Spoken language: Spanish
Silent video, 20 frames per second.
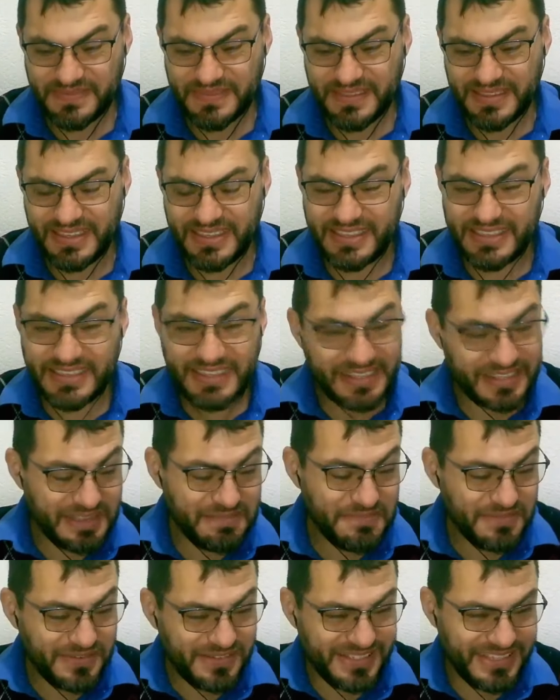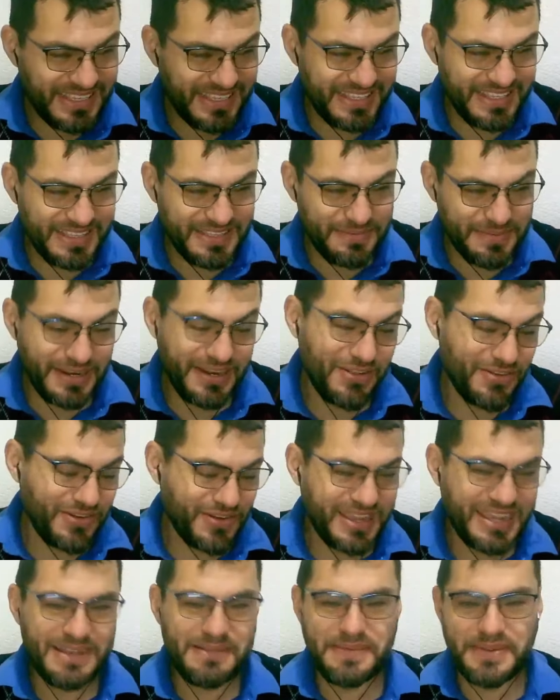y tratamos de, ver lo que
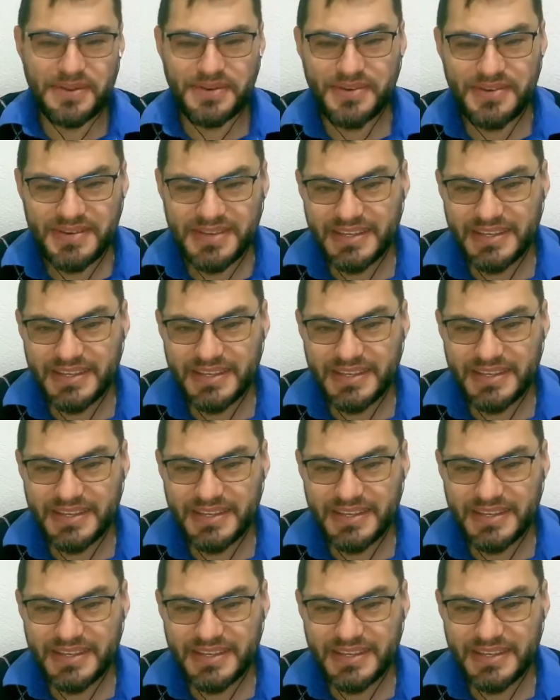él vio,